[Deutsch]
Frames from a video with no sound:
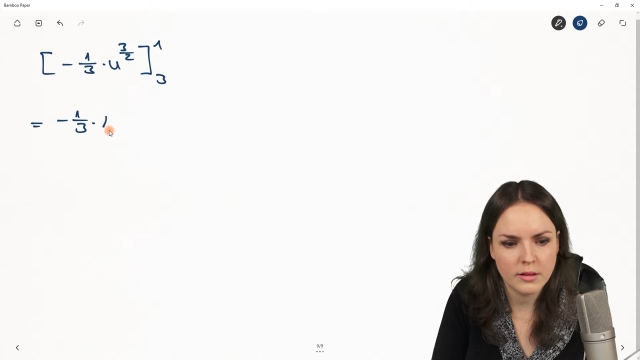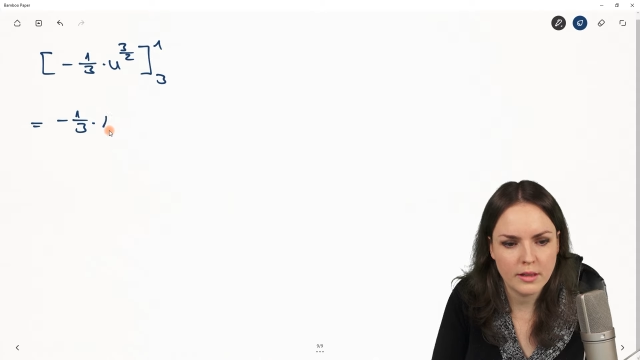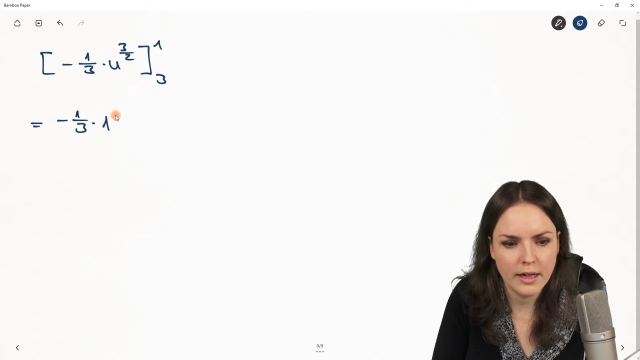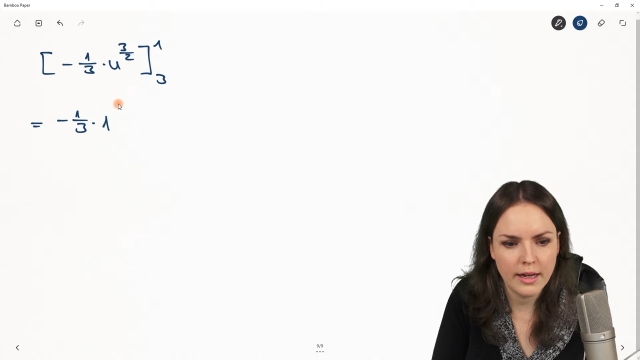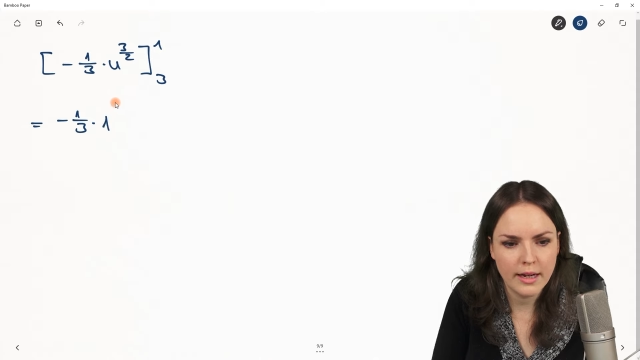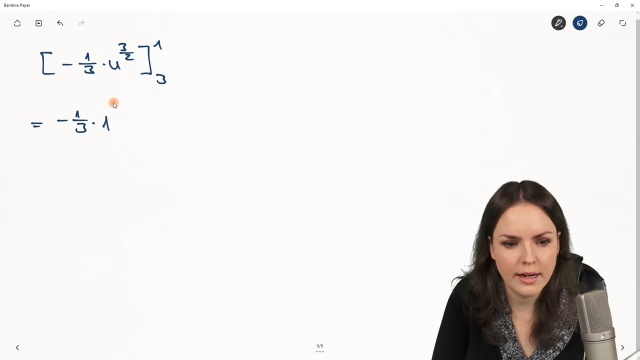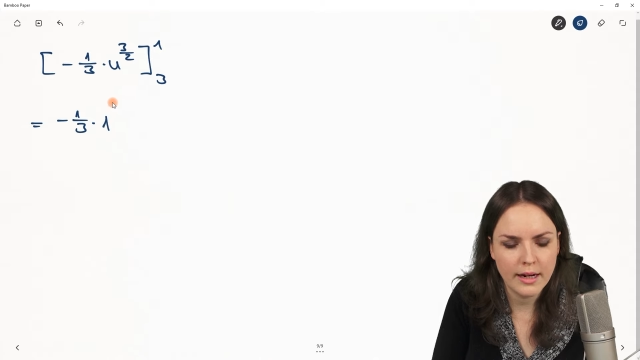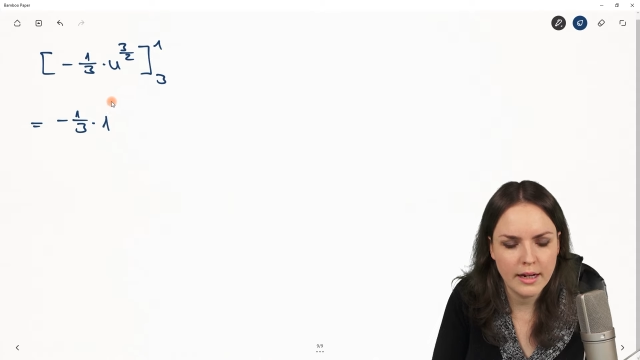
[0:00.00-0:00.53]

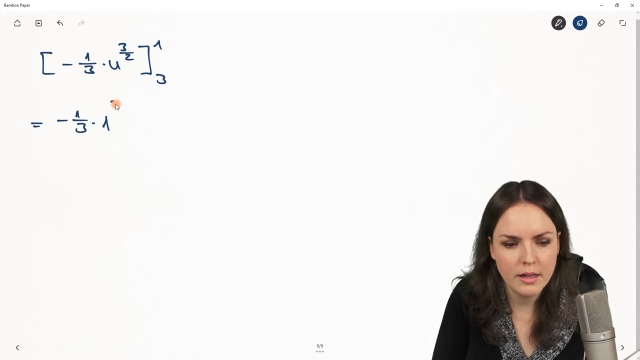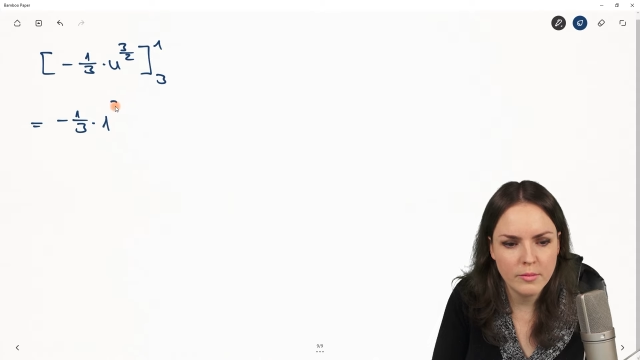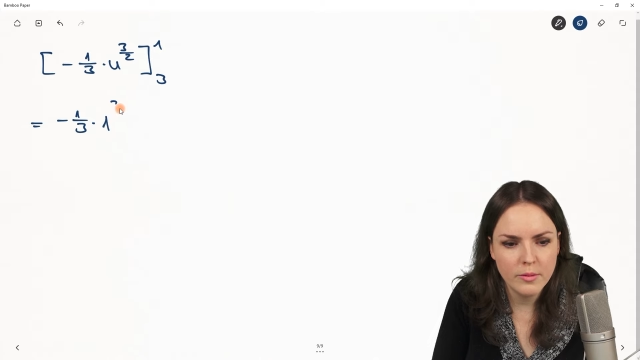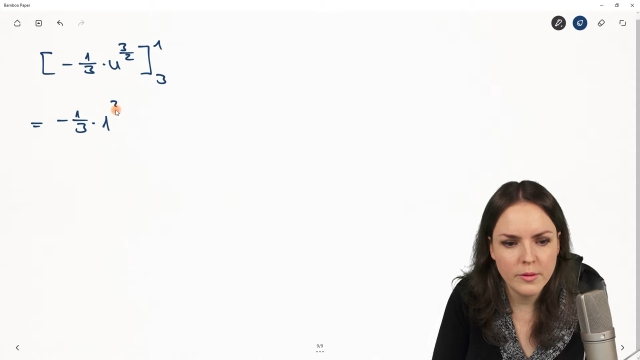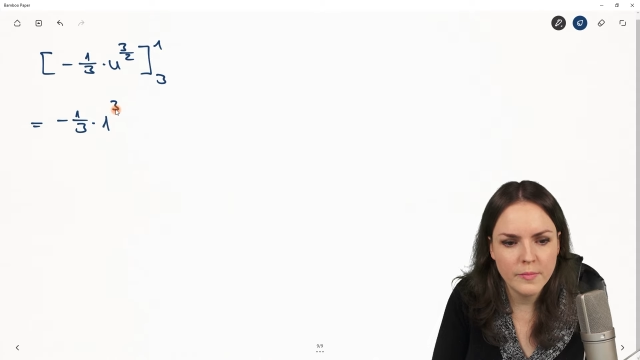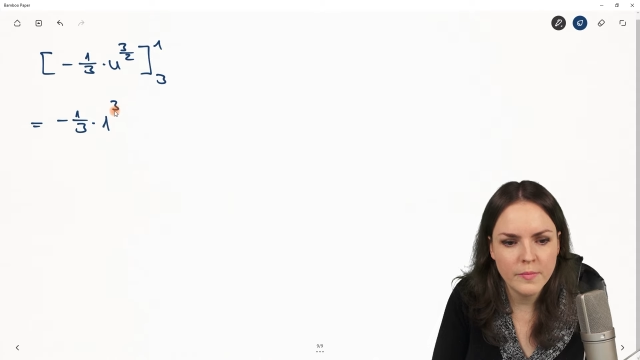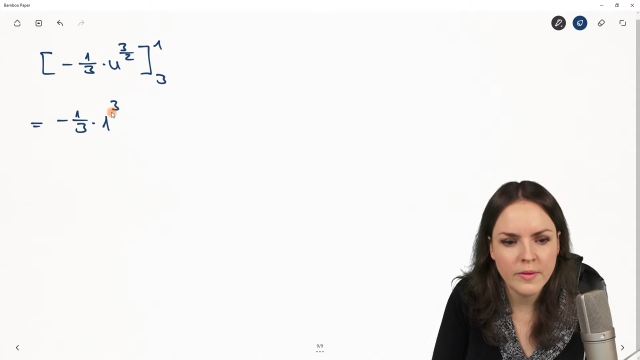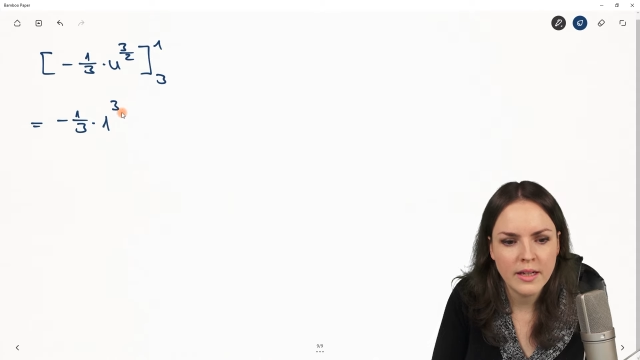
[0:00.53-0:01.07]
drei
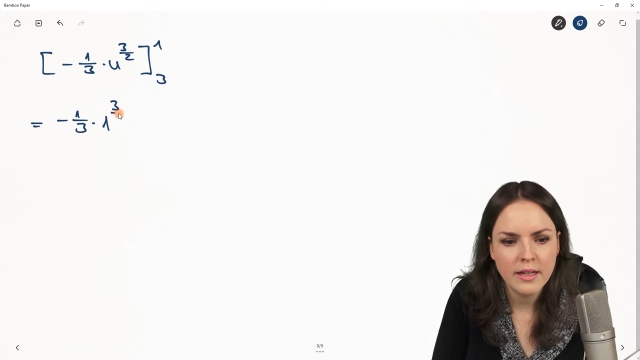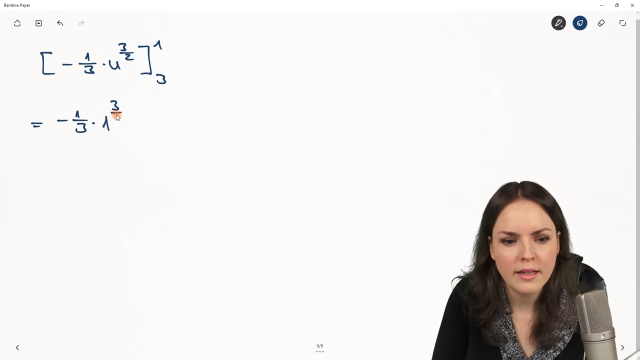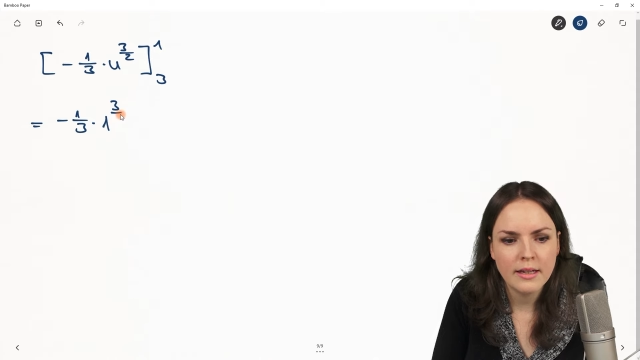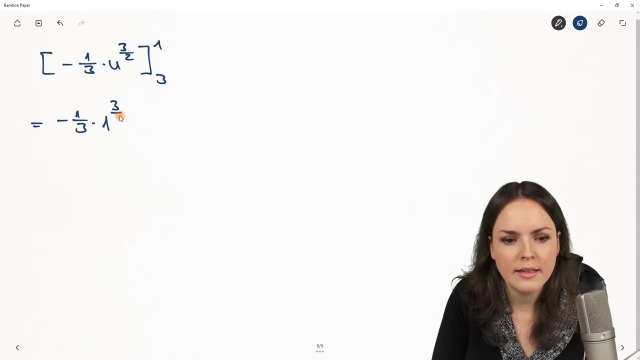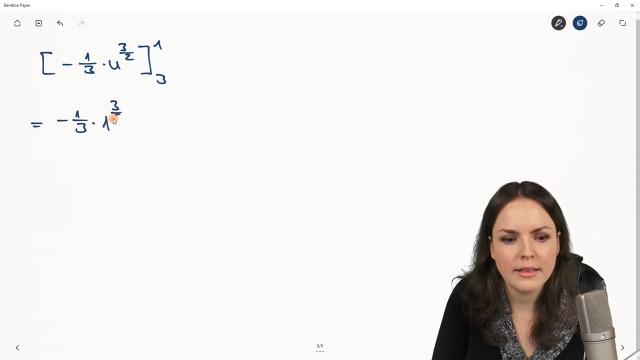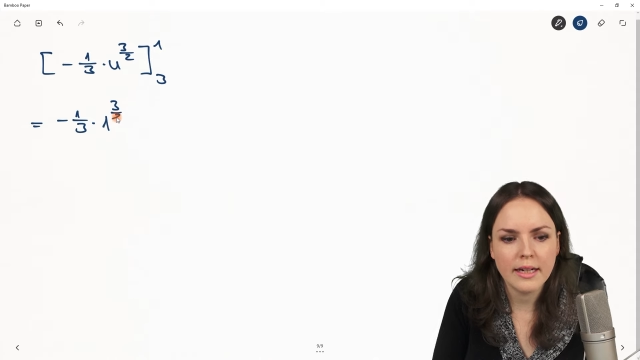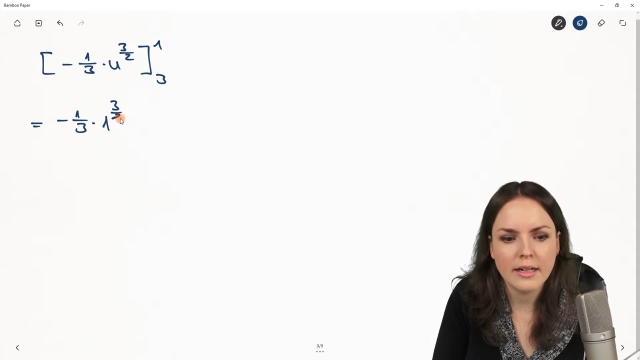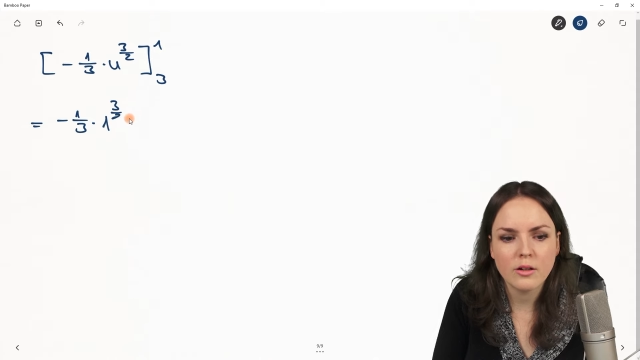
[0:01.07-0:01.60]
halbe
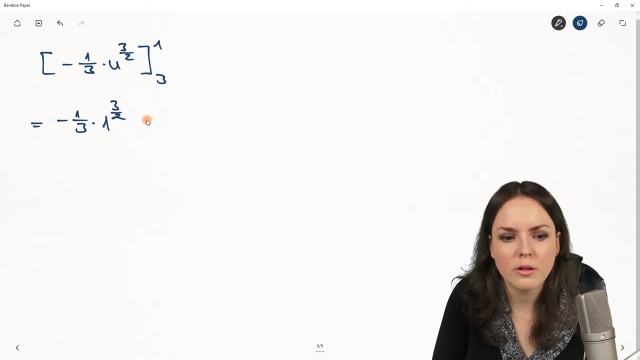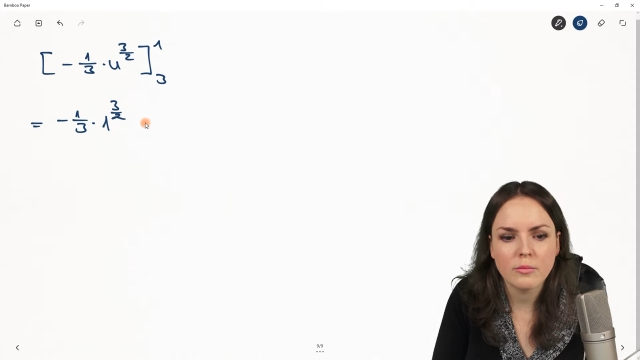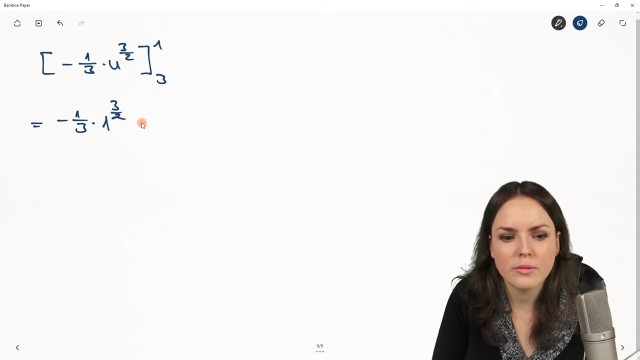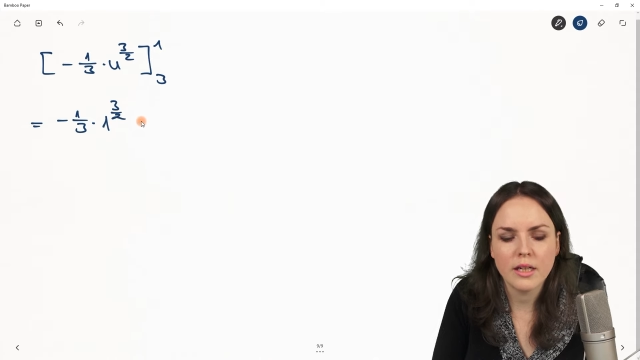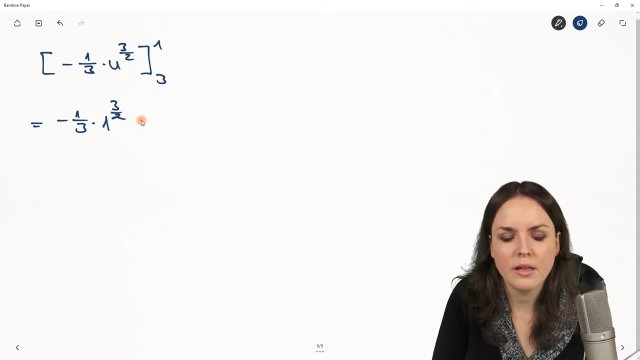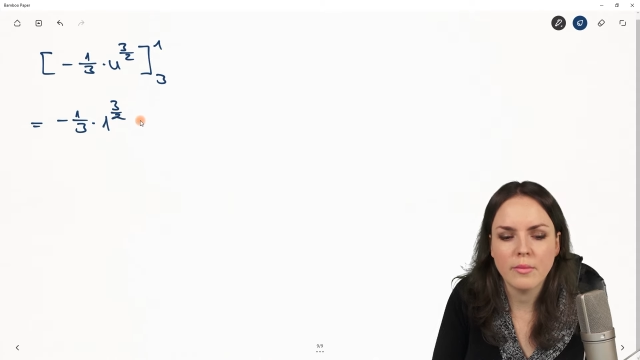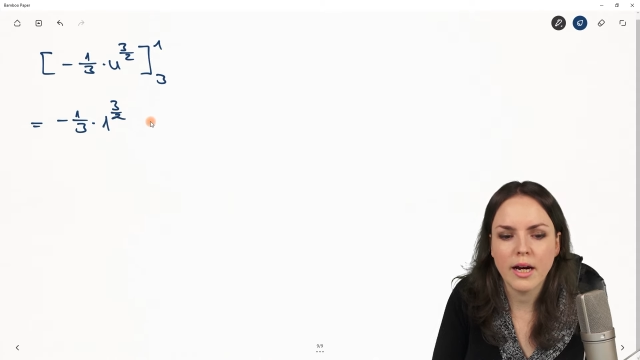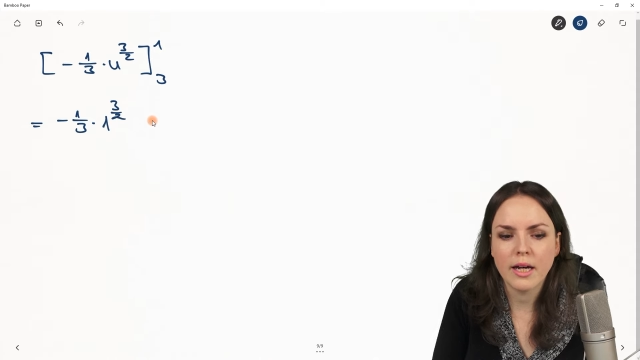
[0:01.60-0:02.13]
dann kommt
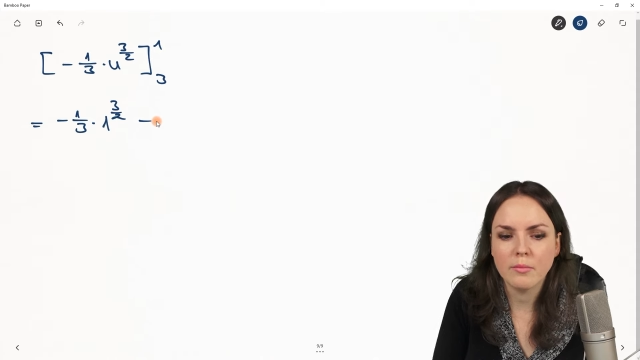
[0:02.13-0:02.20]
ja immer